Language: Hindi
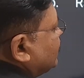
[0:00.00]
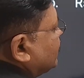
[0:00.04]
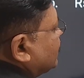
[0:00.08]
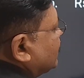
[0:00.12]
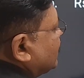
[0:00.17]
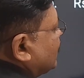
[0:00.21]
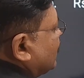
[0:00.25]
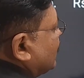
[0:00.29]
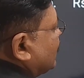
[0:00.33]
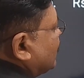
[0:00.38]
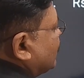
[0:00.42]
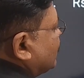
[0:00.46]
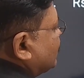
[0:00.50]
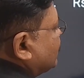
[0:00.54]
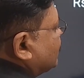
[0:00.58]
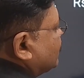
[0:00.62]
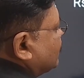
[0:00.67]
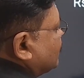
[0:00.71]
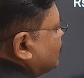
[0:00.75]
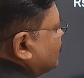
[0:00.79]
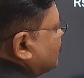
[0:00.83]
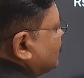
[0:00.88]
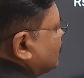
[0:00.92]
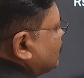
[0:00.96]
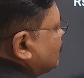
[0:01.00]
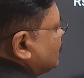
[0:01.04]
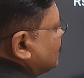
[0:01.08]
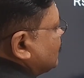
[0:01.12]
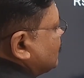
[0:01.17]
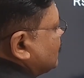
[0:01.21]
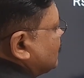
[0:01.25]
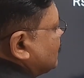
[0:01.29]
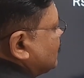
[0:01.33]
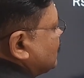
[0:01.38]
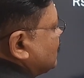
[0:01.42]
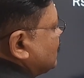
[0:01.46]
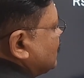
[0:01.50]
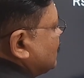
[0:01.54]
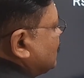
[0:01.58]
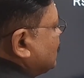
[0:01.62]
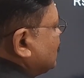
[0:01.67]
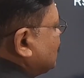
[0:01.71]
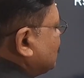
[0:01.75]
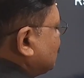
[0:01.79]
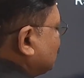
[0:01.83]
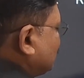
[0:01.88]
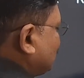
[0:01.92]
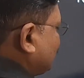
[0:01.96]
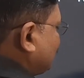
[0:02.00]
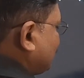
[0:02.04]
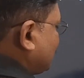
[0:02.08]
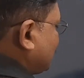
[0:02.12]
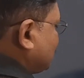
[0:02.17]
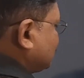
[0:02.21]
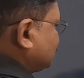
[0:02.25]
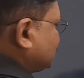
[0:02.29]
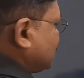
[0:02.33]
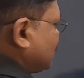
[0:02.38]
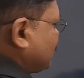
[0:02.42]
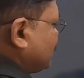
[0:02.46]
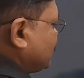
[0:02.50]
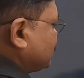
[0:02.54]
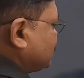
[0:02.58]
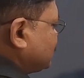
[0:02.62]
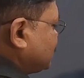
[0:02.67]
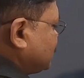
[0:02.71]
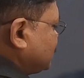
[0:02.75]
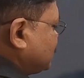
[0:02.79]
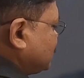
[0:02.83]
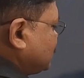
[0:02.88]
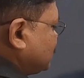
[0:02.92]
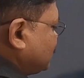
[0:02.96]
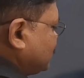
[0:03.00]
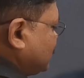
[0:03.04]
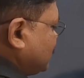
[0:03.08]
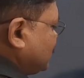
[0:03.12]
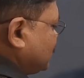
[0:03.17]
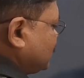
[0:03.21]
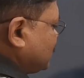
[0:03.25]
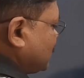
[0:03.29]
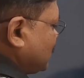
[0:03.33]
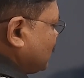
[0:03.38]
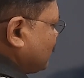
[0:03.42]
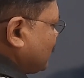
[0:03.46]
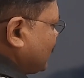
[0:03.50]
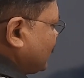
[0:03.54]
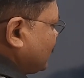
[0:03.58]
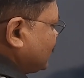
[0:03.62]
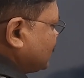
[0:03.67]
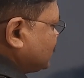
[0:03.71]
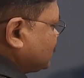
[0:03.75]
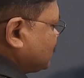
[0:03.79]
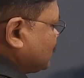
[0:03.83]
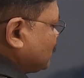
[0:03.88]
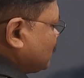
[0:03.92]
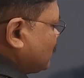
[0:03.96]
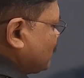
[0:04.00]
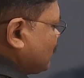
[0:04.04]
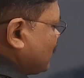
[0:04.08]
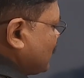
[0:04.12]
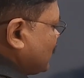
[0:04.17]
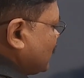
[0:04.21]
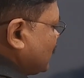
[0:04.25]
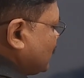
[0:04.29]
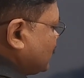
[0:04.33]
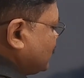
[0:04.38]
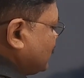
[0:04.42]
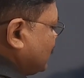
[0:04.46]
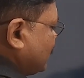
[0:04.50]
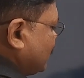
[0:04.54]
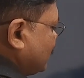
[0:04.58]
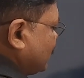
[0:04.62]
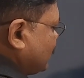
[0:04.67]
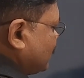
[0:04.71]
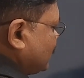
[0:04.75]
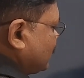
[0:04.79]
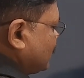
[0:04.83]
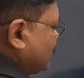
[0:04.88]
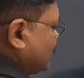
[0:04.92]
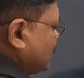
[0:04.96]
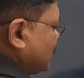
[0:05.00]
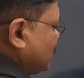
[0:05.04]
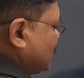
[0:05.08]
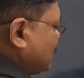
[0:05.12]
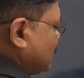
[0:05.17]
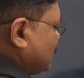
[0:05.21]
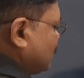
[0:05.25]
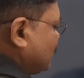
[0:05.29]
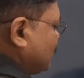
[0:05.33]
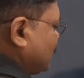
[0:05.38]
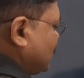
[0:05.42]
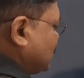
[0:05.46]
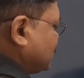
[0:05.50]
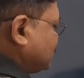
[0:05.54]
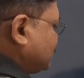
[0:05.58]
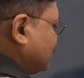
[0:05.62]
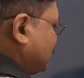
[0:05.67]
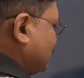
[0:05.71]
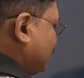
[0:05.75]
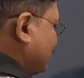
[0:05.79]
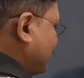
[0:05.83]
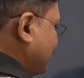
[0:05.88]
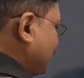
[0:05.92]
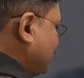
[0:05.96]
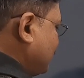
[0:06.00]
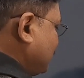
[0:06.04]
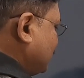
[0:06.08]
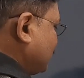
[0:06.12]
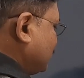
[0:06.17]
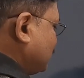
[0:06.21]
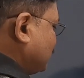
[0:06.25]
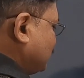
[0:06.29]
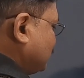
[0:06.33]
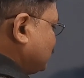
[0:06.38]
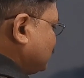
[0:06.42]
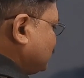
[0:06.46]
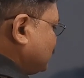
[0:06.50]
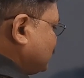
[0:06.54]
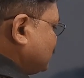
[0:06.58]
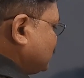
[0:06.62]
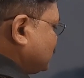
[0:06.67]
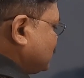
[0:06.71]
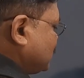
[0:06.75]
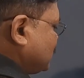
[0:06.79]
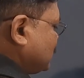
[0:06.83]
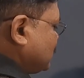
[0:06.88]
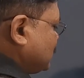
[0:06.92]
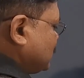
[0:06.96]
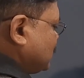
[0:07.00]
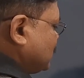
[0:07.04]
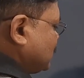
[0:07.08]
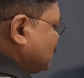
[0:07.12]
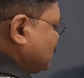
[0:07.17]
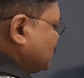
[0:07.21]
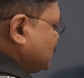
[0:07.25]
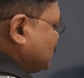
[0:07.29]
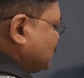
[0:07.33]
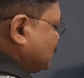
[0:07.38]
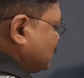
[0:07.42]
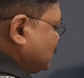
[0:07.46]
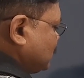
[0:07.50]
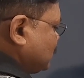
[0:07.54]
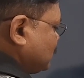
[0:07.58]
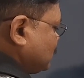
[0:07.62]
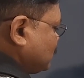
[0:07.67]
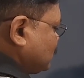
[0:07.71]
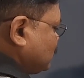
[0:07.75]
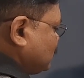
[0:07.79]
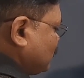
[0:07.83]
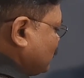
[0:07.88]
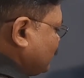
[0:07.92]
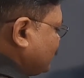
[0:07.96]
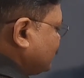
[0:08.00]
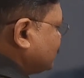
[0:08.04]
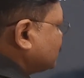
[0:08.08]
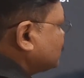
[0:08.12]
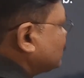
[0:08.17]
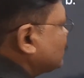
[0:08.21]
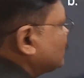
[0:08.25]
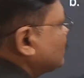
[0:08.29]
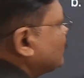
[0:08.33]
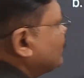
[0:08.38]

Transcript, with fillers: तीन हज़ार है तो पाँच हज़ार में से तीन हज़ार माइनस करो बारह हज़ार पाँच से डिवाइड कर दो तो चौबीस सौ